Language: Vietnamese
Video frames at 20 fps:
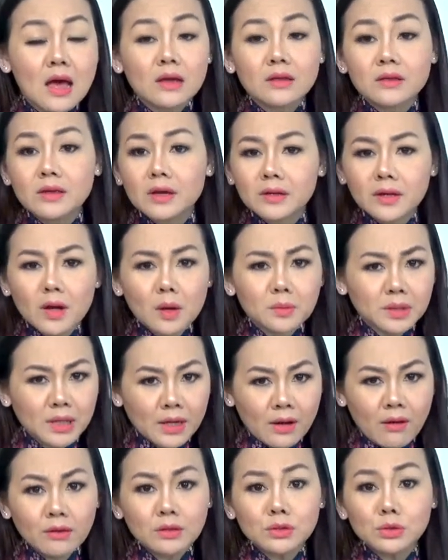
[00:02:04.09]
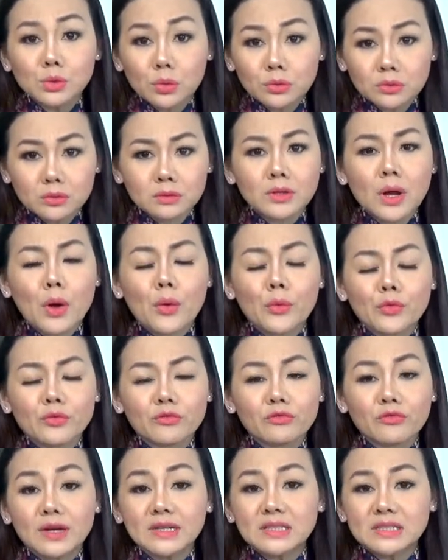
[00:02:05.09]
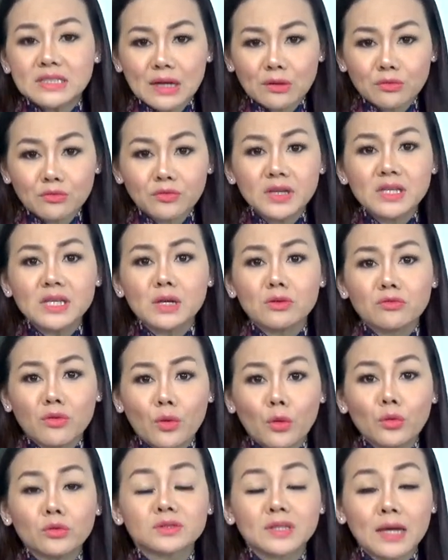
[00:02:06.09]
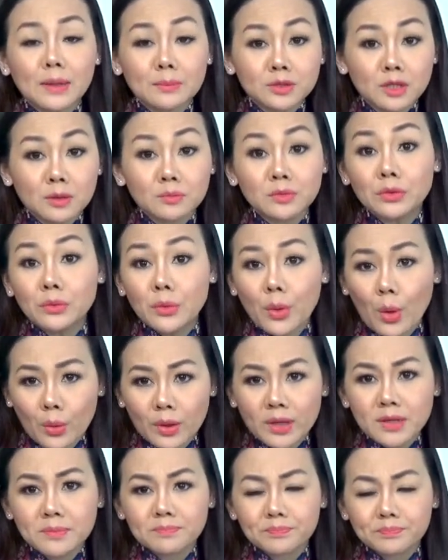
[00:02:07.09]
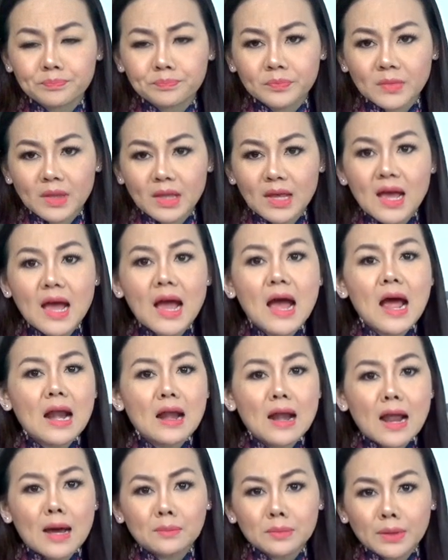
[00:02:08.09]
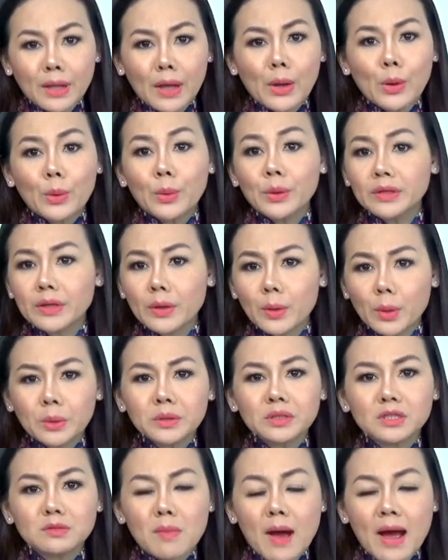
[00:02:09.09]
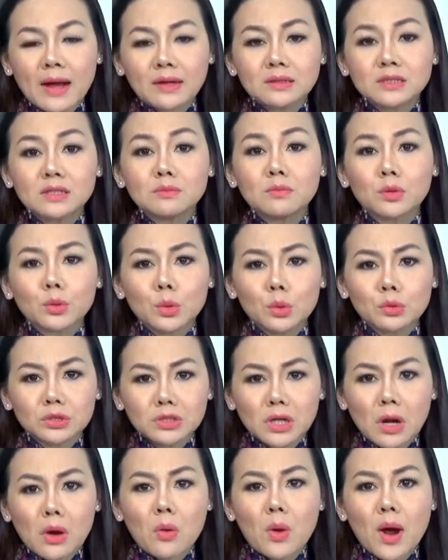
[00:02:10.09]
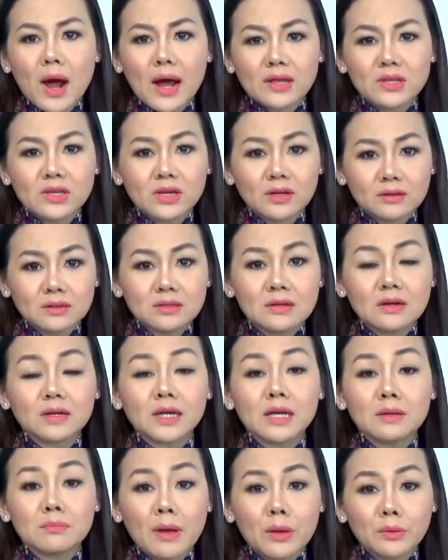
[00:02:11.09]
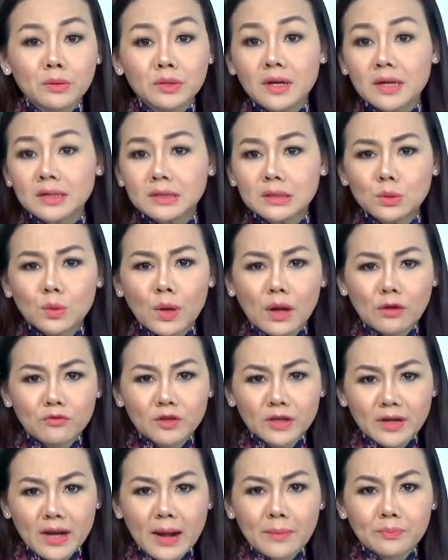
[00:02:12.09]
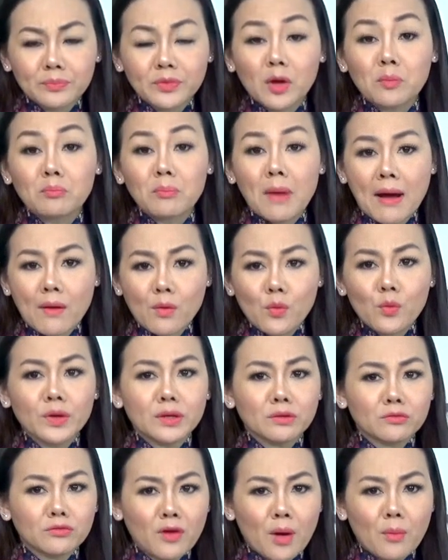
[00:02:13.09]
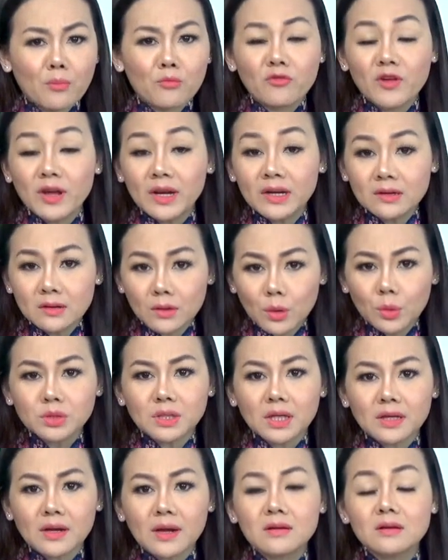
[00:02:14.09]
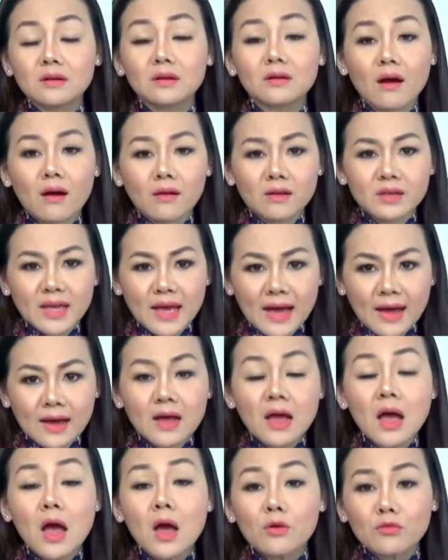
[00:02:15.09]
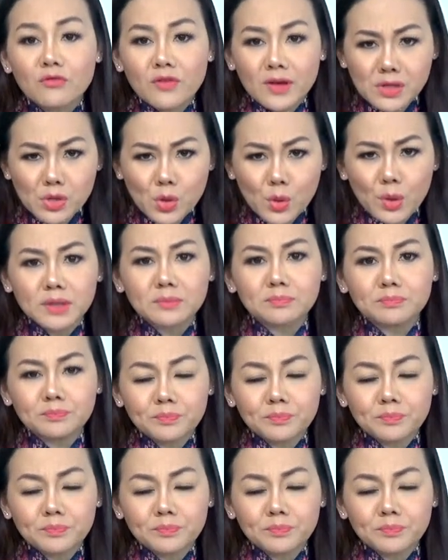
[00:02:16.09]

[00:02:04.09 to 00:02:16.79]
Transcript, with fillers: Nhưng không thể nói suông được đâu, phải trả phí dịch vụ 800 euro đấy. Làm theo hướng dẫn của người bạn, chỉ 1 tuần sau Hà nhận được email từ Đại sứ quán Việt Nam thông báo nguyện vọng về nước của chị đã được ở nhà phê duyệt.